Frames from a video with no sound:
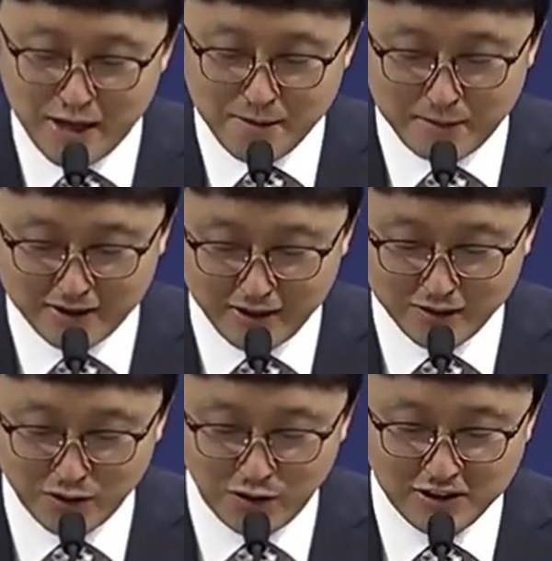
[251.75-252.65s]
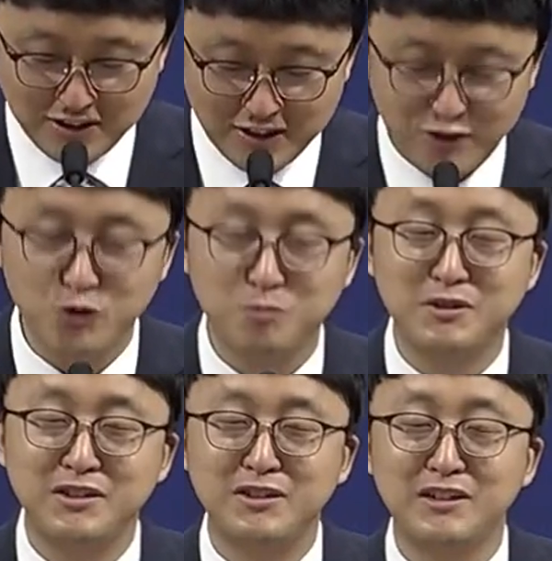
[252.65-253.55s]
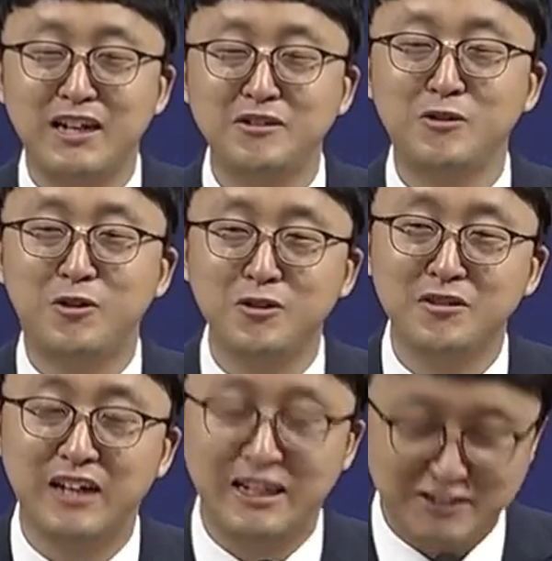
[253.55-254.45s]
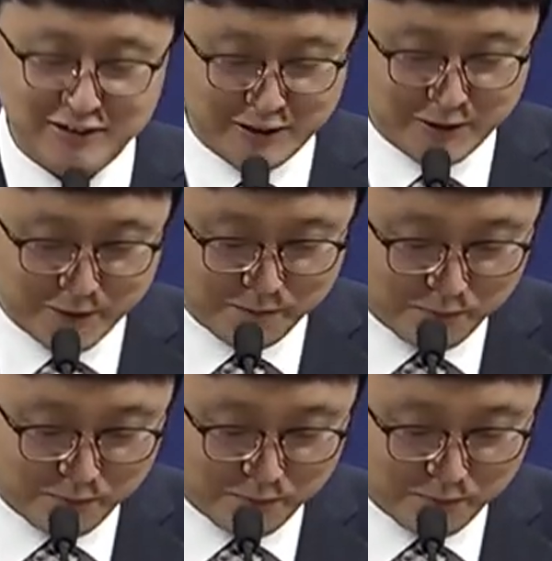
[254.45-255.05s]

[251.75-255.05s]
밭에서 이삭 줍기 하는 것 아닐까요?